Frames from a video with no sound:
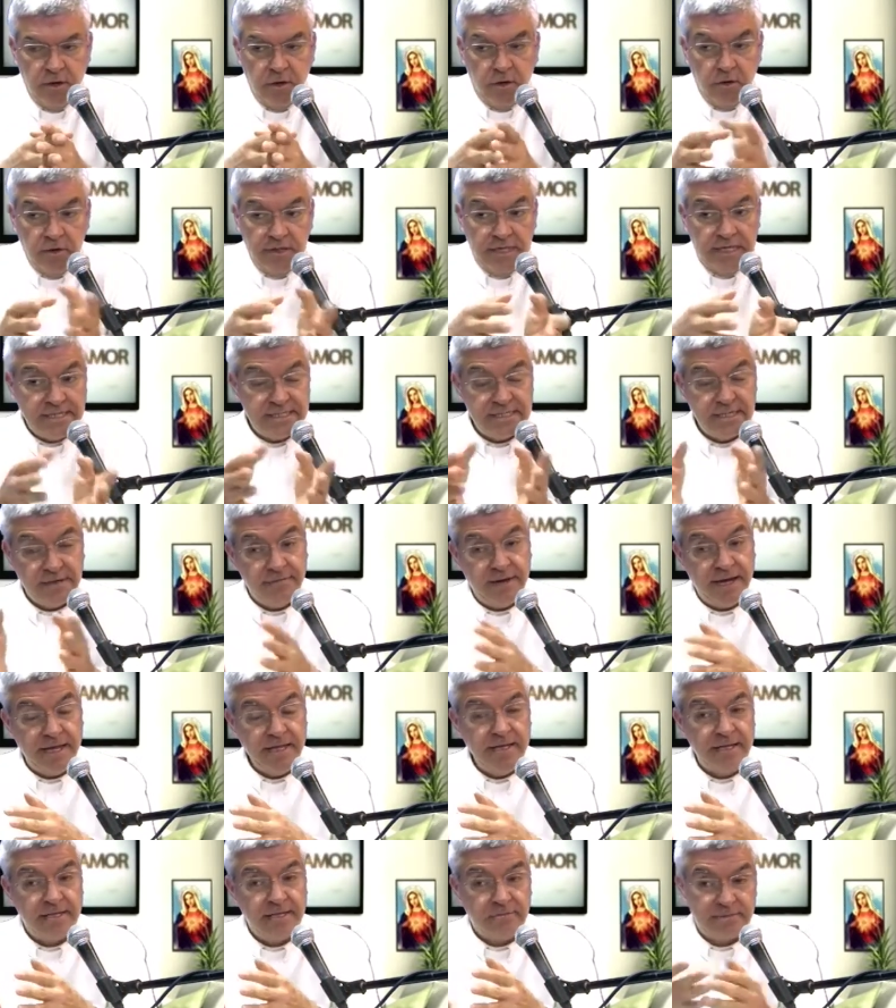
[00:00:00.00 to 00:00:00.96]
y se
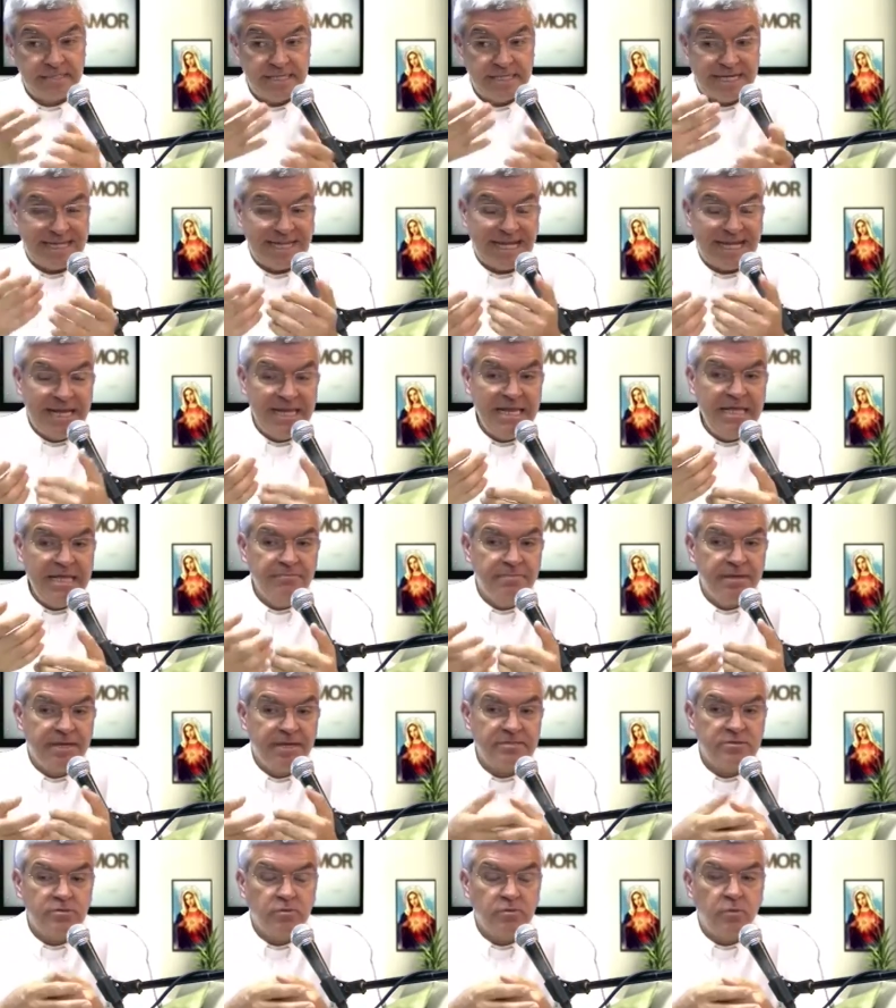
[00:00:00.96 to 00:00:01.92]
bañan, o sea,
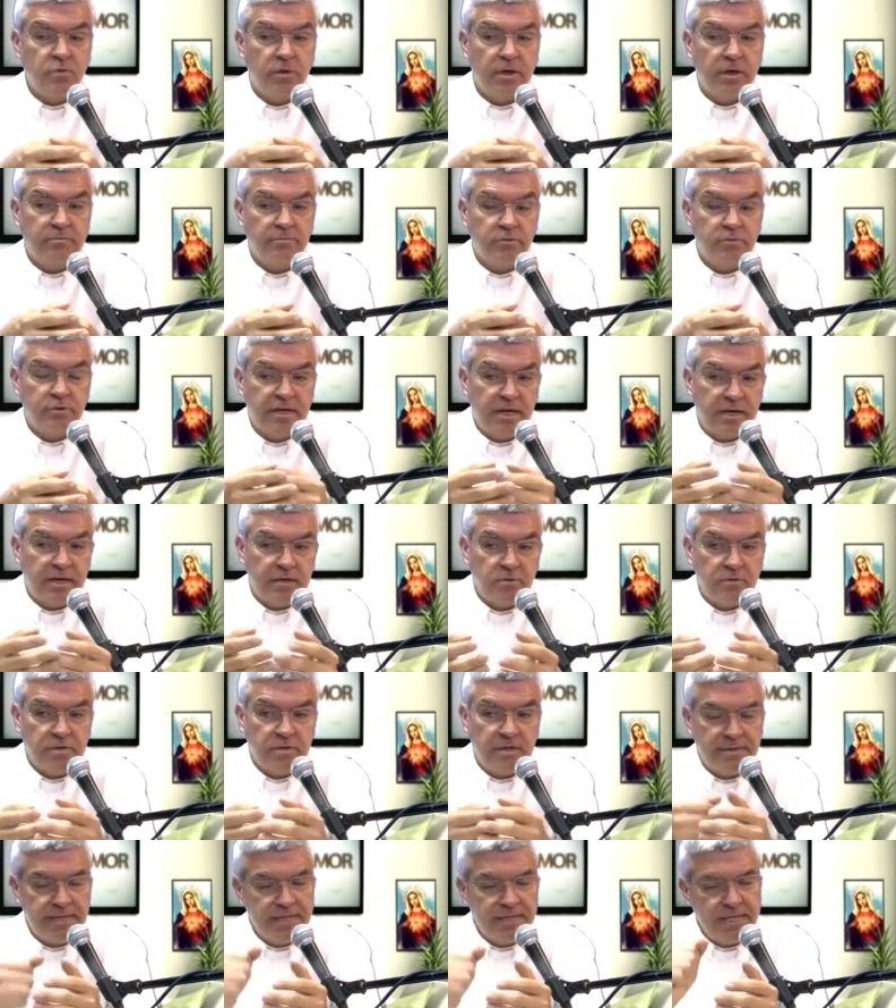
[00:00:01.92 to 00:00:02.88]
limpian su cuerpo de
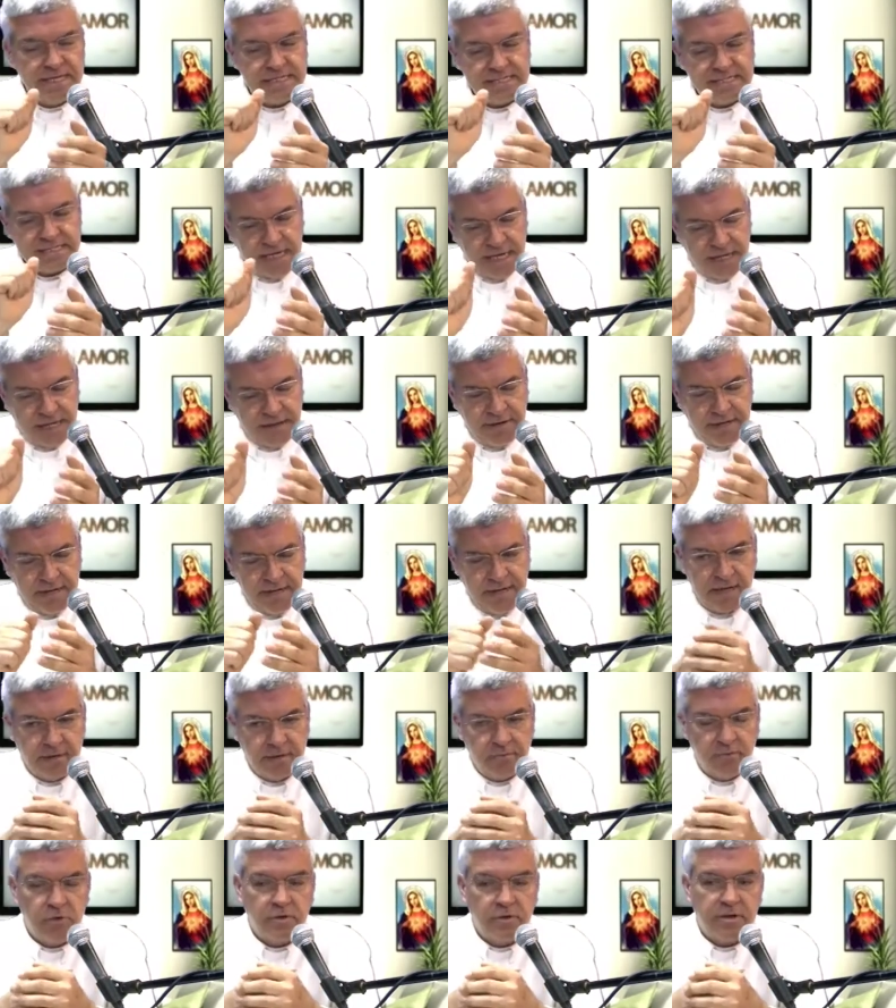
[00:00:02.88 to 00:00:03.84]
alguna manera, se lavan
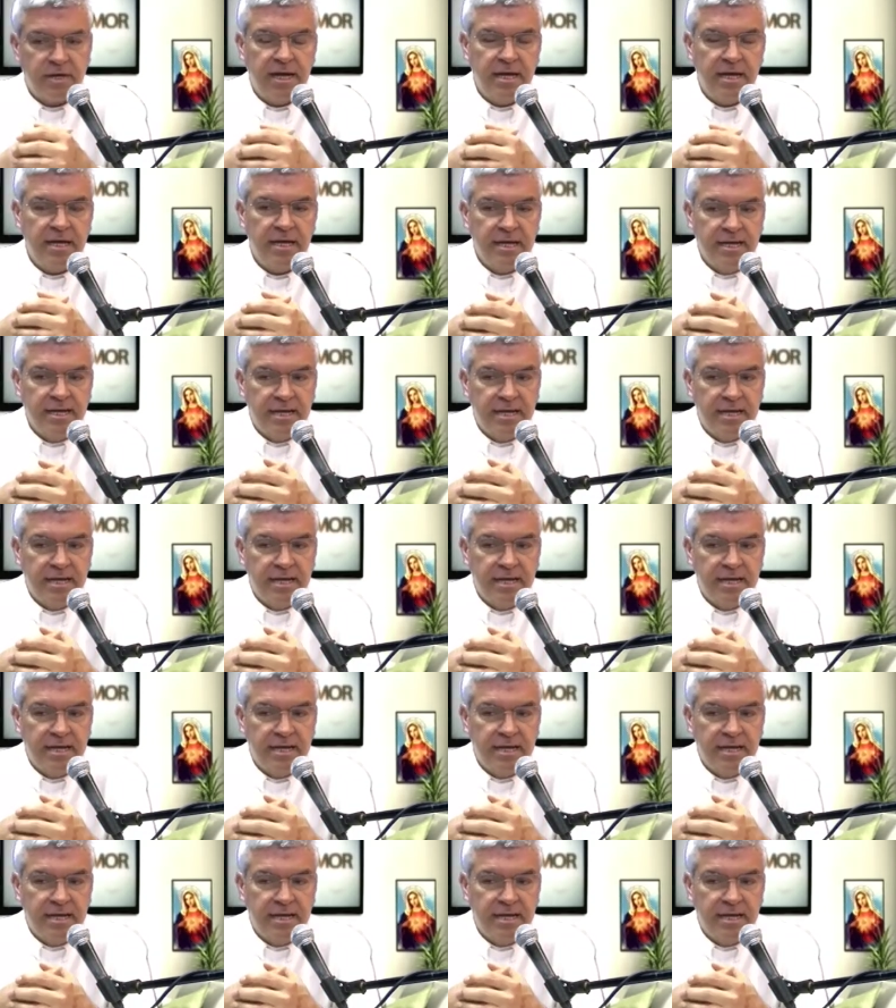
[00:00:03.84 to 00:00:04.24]
la boca,